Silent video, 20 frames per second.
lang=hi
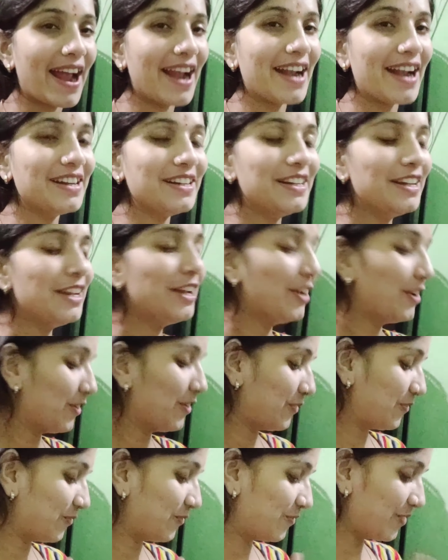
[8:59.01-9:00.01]

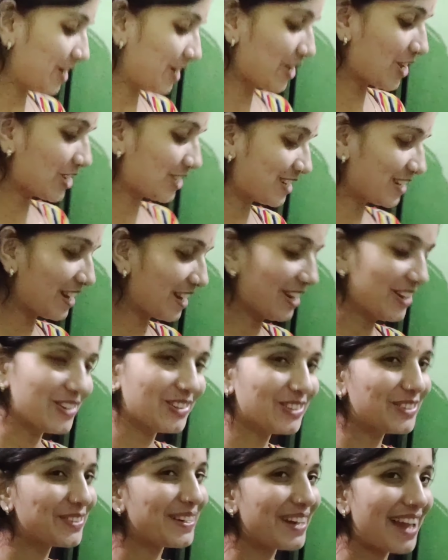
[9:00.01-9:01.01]
एड वीडियो अच्छी लगी हो तो